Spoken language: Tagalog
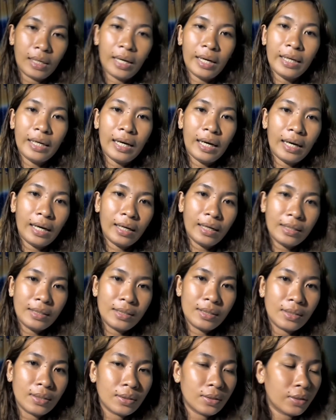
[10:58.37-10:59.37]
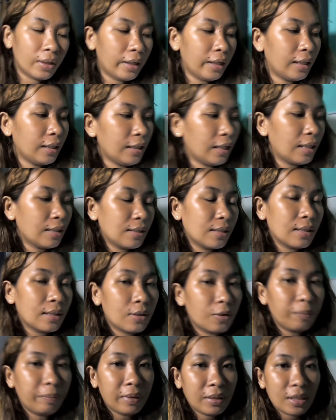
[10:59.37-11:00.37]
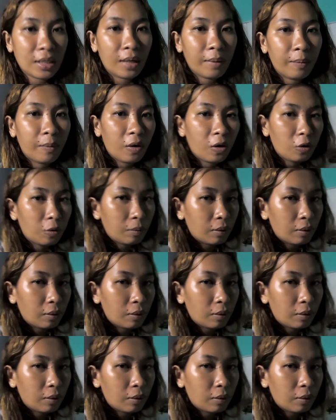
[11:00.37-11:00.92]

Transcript: Hi guys! So ayan guys, nag-umpisa na pa akong